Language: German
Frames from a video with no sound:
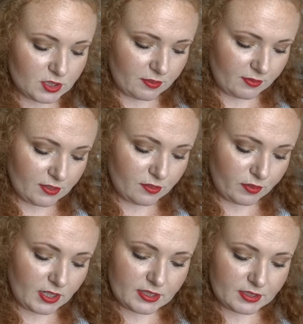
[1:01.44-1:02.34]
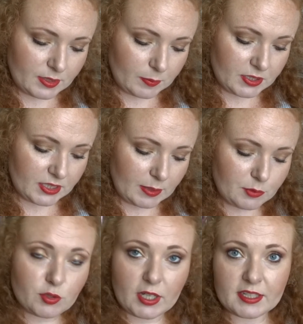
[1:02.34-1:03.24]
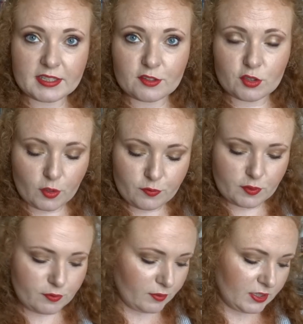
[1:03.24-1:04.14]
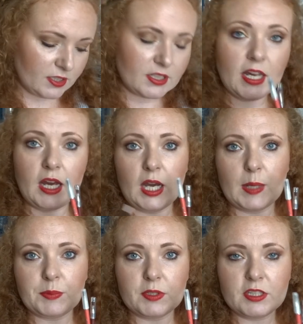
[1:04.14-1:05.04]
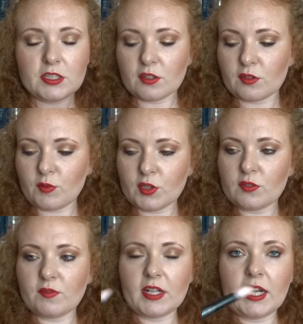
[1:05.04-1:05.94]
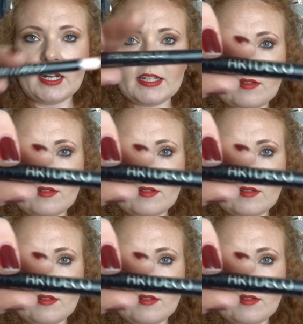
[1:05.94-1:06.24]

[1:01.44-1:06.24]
nicht, wer weiß wie viel, aber den habe ich allerdings öfter verwendet. Habe den nicht geswatcht, weil der halt